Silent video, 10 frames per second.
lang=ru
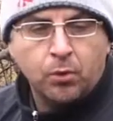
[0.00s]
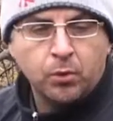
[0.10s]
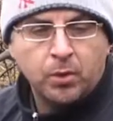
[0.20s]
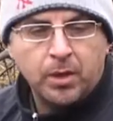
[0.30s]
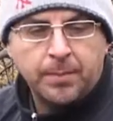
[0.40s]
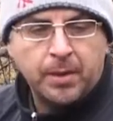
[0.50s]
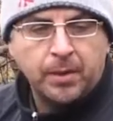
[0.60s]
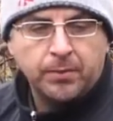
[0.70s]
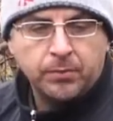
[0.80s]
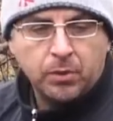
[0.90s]
грунта
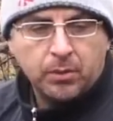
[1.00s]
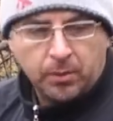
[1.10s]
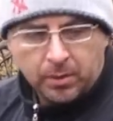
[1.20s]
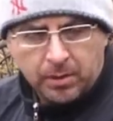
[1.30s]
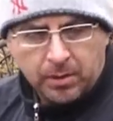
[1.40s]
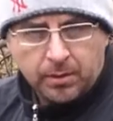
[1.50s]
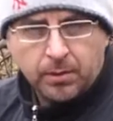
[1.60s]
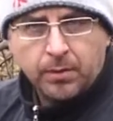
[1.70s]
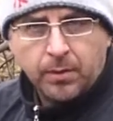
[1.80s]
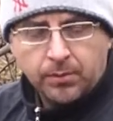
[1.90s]
копал. Все это,
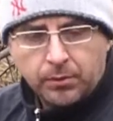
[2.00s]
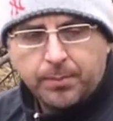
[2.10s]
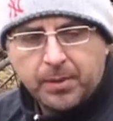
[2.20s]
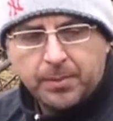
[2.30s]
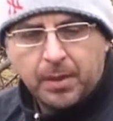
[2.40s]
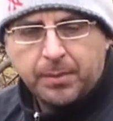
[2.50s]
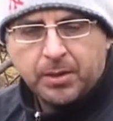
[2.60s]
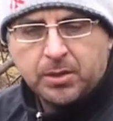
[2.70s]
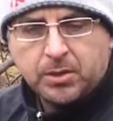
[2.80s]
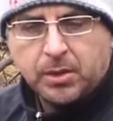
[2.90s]
это все поднимал
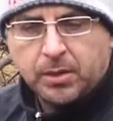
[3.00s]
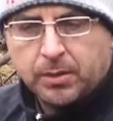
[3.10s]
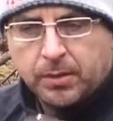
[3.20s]
Это, Получается,